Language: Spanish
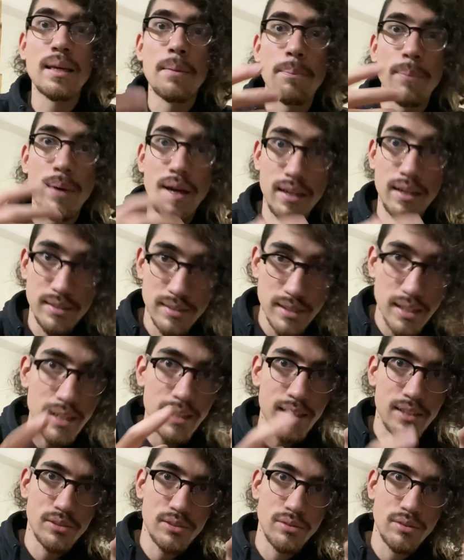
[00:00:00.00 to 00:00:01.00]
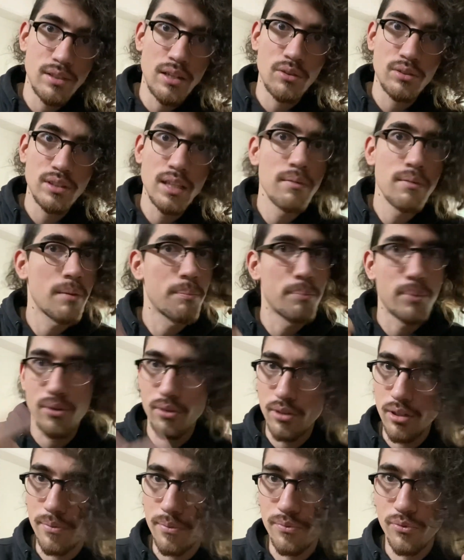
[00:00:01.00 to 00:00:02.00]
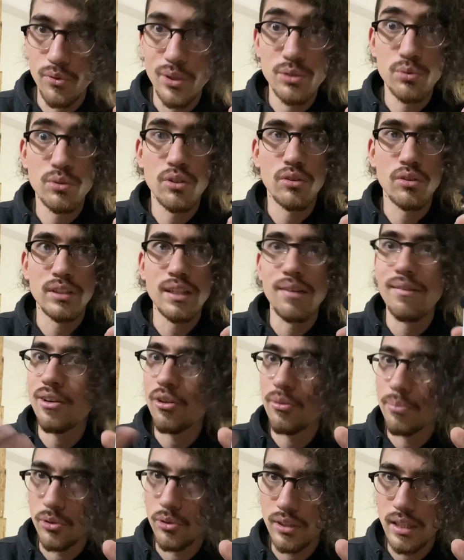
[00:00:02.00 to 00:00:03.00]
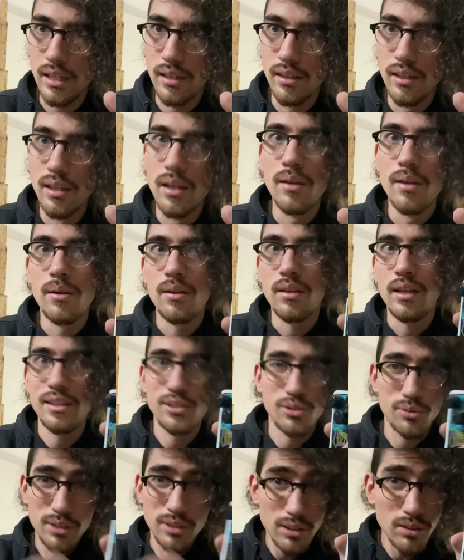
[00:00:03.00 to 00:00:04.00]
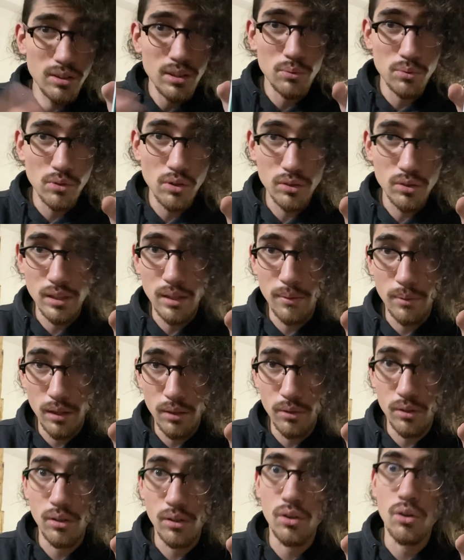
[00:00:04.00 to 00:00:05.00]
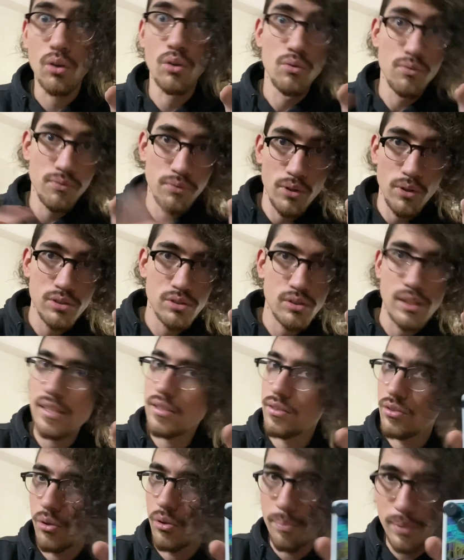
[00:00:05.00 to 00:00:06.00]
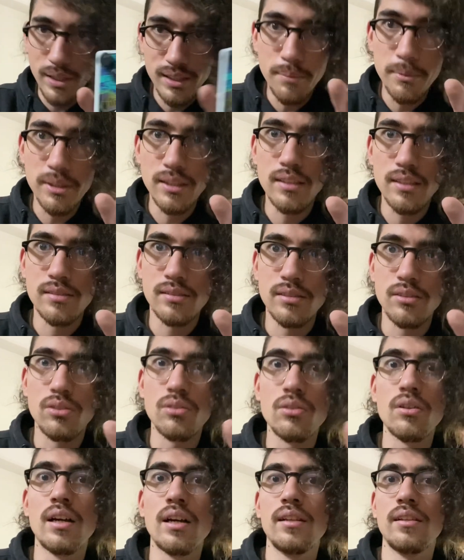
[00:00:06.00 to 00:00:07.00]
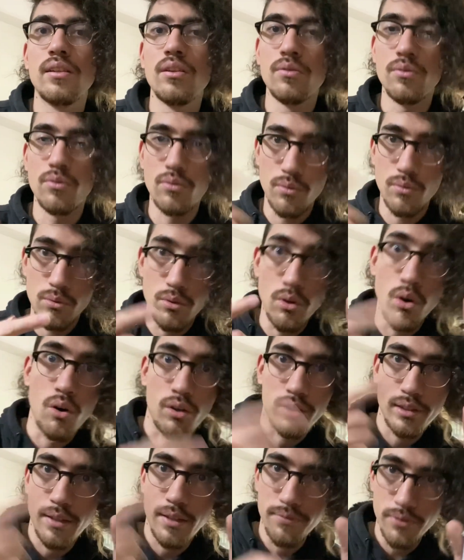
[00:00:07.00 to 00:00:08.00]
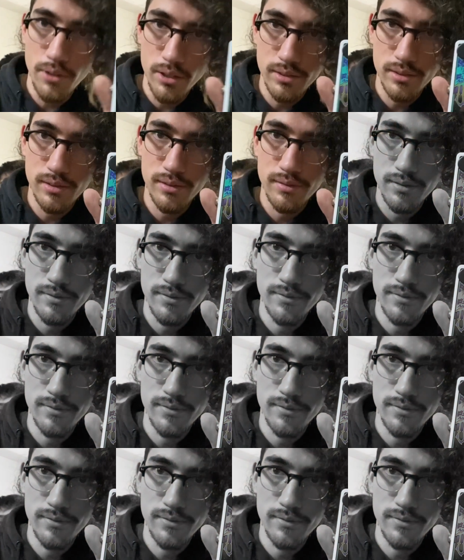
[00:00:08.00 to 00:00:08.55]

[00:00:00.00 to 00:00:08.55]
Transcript: que pareciera que son la octava, pero no, no es una octava como tal. El sonido de un octavador con un fos es completamente distinto al de un octafos.